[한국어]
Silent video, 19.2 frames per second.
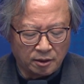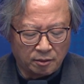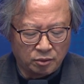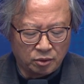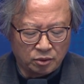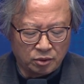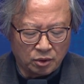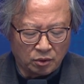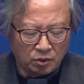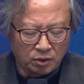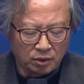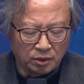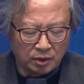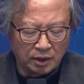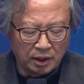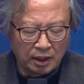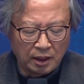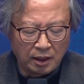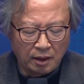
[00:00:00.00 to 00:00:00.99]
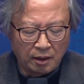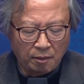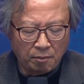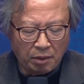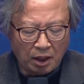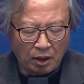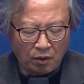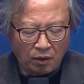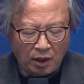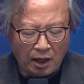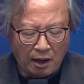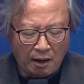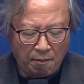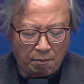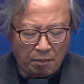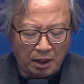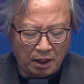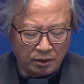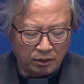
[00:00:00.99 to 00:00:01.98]
서북쪽은 바로
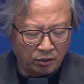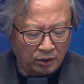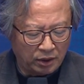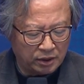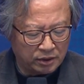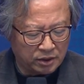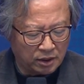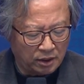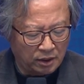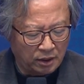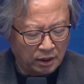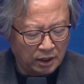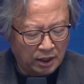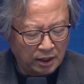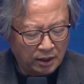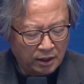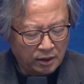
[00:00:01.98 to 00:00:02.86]
한반도에서